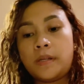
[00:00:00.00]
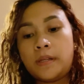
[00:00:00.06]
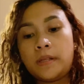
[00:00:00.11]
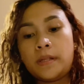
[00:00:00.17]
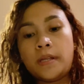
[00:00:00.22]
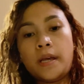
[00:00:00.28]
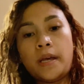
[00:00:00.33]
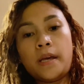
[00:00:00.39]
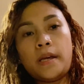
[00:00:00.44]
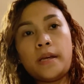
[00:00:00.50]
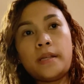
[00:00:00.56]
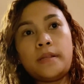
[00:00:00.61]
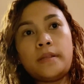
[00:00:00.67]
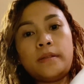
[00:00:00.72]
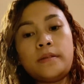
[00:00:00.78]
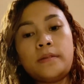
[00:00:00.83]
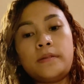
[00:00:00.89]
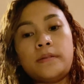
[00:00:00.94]
Then,
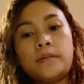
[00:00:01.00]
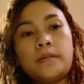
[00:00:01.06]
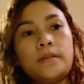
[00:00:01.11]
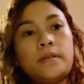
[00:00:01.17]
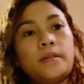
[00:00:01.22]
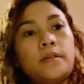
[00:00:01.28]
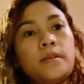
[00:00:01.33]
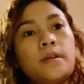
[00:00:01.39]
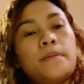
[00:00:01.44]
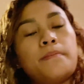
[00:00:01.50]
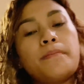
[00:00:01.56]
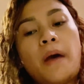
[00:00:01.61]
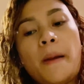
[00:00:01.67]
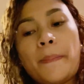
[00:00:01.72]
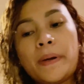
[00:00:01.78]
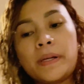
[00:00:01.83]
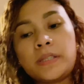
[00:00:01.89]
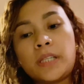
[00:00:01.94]

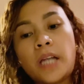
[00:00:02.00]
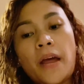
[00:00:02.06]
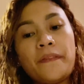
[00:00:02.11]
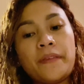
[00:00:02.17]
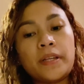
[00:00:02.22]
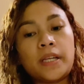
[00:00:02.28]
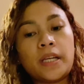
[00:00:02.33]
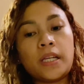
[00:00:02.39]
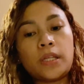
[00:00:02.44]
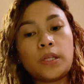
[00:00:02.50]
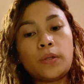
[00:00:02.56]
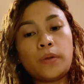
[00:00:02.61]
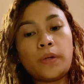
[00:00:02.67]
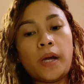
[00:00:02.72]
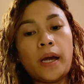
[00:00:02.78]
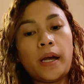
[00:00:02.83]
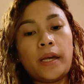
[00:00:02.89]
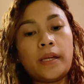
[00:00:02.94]
mga pang travel kit to
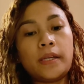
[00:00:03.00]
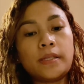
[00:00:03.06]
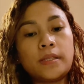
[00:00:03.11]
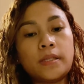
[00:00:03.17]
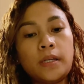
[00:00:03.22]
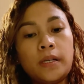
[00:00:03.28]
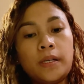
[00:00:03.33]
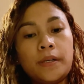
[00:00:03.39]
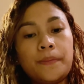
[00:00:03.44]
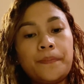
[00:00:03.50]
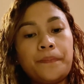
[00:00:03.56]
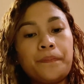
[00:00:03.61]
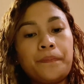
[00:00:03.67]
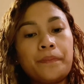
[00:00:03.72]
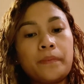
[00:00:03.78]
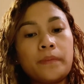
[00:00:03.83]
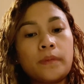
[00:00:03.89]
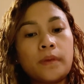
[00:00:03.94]
guys. Um,
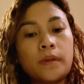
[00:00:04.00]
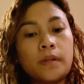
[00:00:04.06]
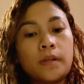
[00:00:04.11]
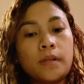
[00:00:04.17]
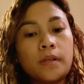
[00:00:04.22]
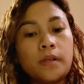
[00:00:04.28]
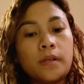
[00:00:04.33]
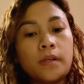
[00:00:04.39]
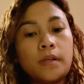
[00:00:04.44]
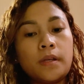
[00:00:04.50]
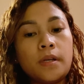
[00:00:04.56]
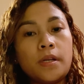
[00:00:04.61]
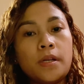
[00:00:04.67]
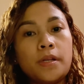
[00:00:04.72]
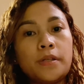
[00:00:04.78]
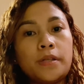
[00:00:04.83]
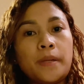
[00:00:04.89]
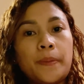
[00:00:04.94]

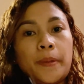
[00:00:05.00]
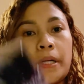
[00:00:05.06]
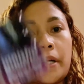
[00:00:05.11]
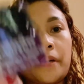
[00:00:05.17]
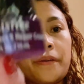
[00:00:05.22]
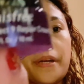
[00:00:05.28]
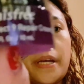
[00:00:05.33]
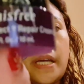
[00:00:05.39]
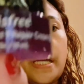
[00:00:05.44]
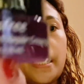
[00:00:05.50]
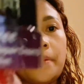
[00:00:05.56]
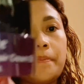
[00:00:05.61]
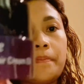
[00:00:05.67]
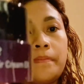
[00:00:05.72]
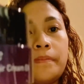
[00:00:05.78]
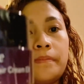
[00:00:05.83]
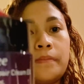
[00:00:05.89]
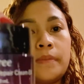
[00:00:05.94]
river
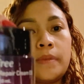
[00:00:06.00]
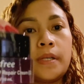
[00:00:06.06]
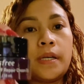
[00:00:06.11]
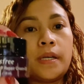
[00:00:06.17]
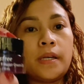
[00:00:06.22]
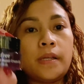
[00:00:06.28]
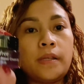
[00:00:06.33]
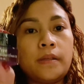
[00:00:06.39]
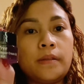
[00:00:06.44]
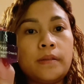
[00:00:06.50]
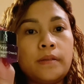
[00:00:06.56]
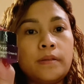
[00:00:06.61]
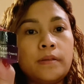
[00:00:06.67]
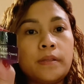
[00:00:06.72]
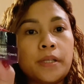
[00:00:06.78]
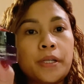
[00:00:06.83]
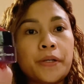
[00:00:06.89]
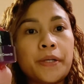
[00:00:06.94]
cream and
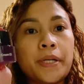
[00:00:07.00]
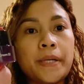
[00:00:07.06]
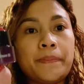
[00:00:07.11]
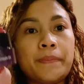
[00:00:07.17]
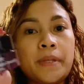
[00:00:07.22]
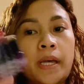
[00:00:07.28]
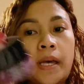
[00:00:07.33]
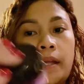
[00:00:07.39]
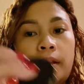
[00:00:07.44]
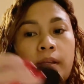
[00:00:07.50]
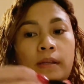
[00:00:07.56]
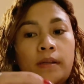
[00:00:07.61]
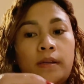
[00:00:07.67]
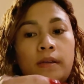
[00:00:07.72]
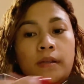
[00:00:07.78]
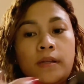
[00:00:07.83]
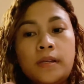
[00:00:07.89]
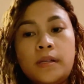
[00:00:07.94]
cream din.
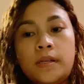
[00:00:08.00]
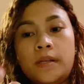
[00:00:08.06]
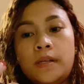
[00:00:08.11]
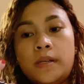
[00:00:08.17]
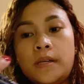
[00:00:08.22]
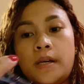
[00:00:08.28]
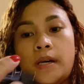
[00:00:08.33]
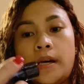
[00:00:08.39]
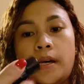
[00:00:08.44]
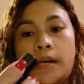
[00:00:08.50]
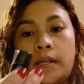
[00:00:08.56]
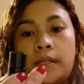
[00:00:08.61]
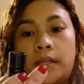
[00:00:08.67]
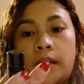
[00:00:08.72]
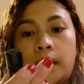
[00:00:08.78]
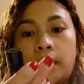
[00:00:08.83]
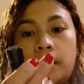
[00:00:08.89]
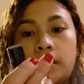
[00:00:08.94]
And
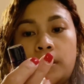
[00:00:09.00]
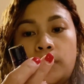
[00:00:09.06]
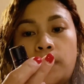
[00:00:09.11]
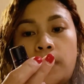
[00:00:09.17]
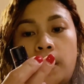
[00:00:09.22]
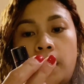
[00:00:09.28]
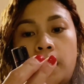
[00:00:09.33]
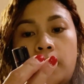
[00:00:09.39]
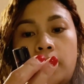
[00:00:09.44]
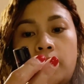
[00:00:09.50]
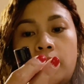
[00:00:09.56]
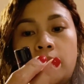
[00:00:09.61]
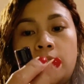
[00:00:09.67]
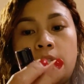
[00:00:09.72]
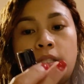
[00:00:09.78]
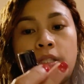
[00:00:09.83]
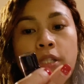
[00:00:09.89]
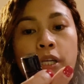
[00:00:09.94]
then this one is
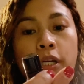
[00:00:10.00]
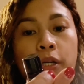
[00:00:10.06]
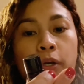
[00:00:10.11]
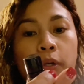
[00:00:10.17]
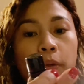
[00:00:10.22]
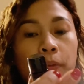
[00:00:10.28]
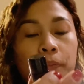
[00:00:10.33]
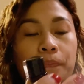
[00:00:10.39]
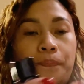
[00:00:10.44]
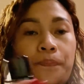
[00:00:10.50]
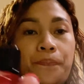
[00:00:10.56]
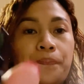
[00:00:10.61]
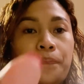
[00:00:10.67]
a serum.